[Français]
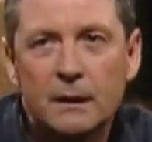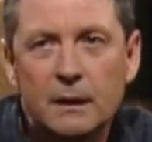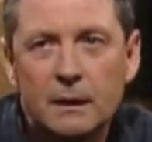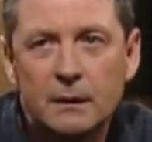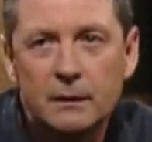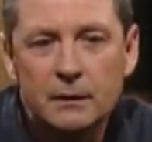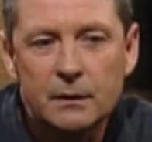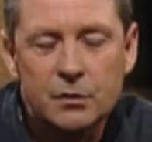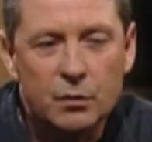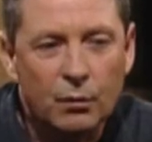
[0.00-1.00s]
Et euh,
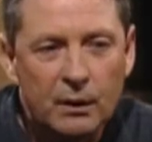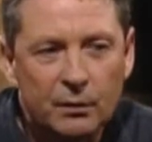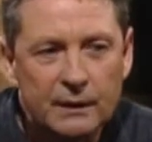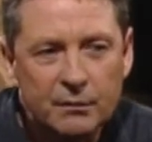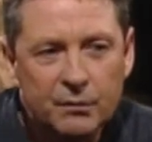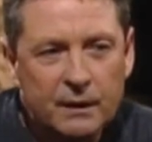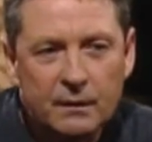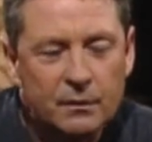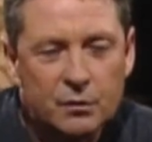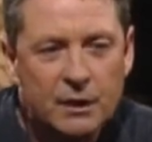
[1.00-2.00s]
je crois qu'en effet,
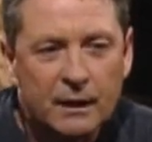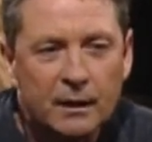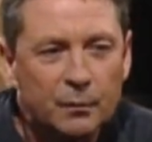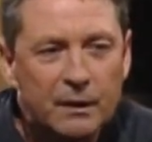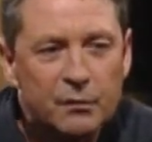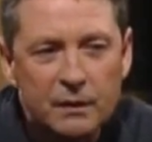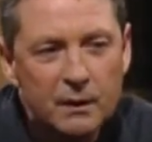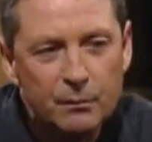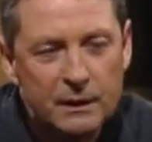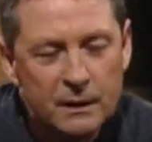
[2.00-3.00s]
euh, chacun de mes
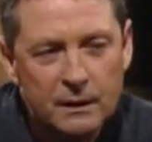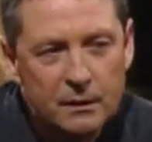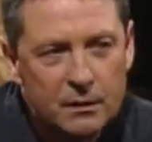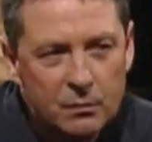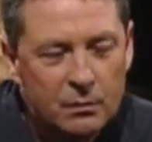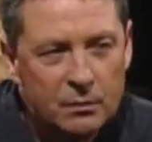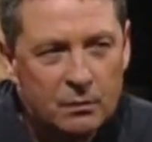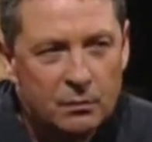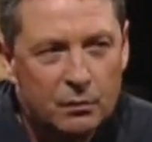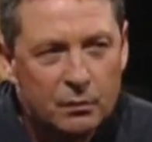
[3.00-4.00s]
films est,
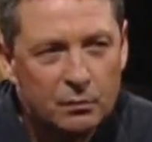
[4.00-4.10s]
une,